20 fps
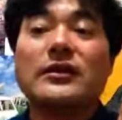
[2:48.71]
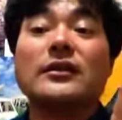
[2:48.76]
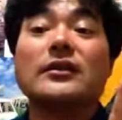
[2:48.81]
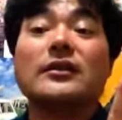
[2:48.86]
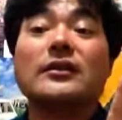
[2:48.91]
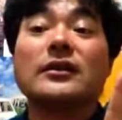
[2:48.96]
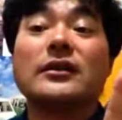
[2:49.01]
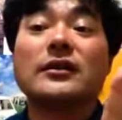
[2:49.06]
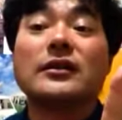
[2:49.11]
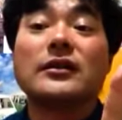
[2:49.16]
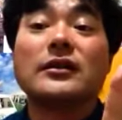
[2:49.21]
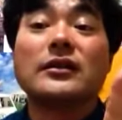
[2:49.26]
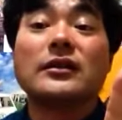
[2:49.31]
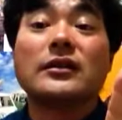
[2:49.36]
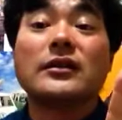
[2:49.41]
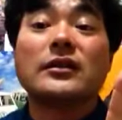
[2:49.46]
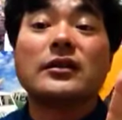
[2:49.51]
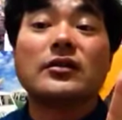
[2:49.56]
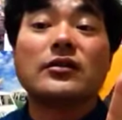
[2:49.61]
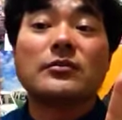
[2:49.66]

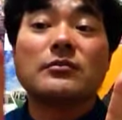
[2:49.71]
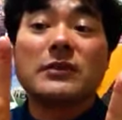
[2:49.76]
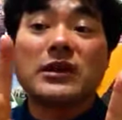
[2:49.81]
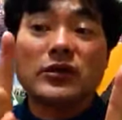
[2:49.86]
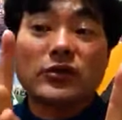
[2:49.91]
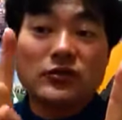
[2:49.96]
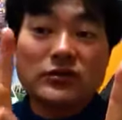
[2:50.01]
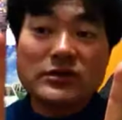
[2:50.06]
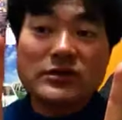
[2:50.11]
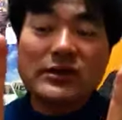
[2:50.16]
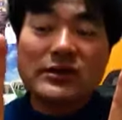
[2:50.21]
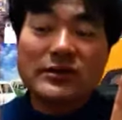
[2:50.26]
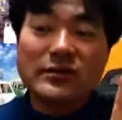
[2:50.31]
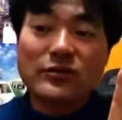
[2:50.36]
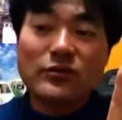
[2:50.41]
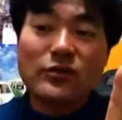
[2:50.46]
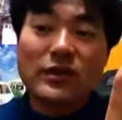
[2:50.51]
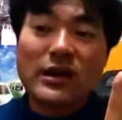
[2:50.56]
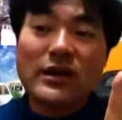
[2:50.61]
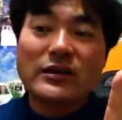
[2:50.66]
えー、まあ、こっちが
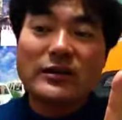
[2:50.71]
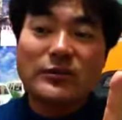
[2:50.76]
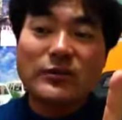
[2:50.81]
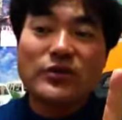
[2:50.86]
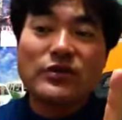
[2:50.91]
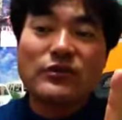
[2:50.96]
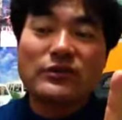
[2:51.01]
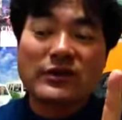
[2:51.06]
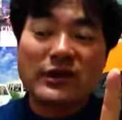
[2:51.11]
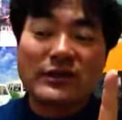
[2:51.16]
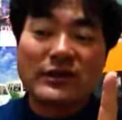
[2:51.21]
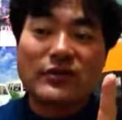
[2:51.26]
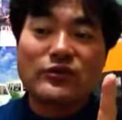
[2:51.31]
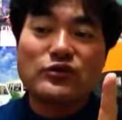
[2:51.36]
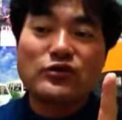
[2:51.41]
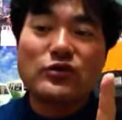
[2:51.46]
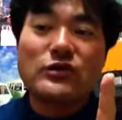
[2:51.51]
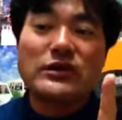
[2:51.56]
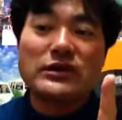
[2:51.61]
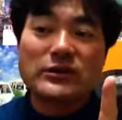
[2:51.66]
どう考えても強いなっていう
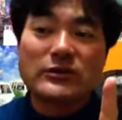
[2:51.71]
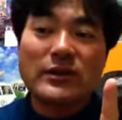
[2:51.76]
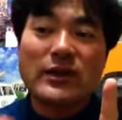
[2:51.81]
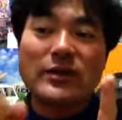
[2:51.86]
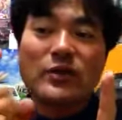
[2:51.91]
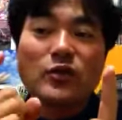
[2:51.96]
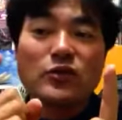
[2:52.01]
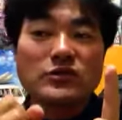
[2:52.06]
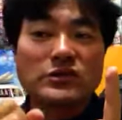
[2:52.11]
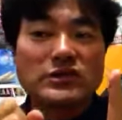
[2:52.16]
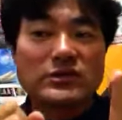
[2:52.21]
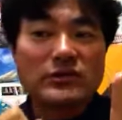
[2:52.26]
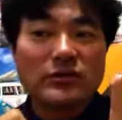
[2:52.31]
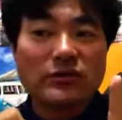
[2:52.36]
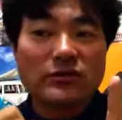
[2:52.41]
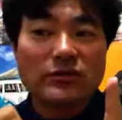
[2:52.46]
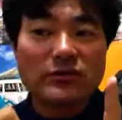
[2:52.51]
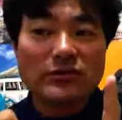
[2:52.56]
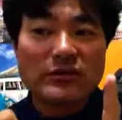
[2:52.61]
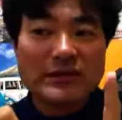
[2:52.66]
時には、こっち
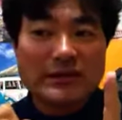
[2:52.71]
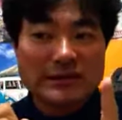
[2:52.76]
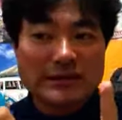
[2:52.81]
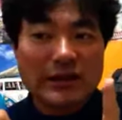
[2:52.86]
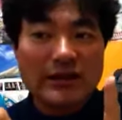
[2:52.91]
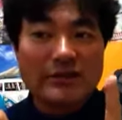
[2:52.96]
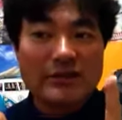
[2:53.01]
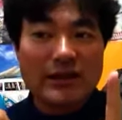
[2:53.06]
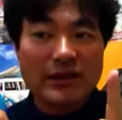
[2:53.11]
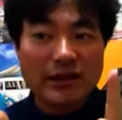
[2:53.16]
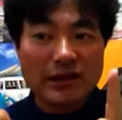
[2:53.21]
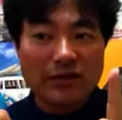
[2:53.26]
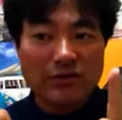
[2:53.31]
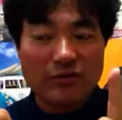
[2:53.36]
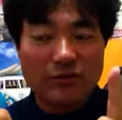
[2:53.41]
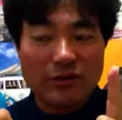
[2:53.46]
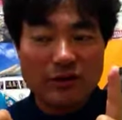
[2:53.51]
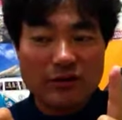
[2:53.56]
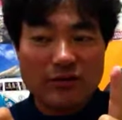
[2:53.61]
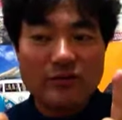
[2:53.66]
のに弱点がある
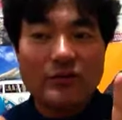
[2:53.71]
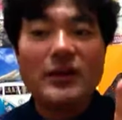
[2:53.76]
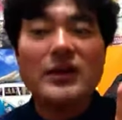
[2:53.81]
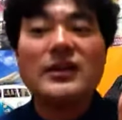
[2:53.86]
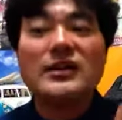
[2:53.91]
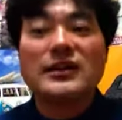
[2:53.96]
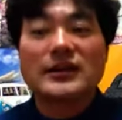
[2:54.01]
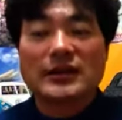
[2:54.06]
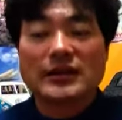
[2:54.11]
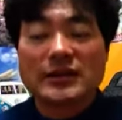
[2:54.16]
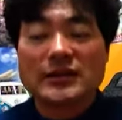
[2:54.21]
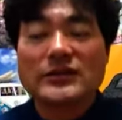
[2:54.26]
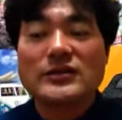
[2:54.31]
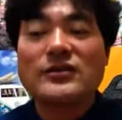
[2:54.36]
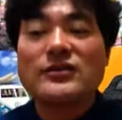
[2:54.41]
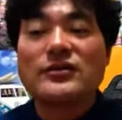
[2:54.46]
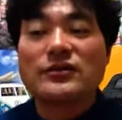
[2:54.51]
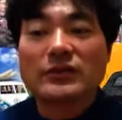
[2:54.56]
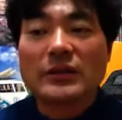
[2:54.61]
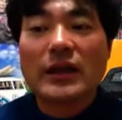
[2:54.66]
とかいう形
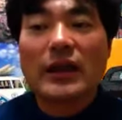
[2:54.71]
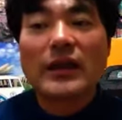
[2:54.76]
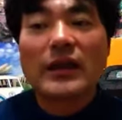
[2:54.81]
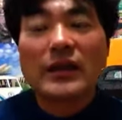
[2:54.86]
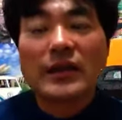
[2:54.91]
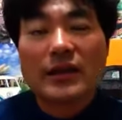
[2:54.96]
ですよね。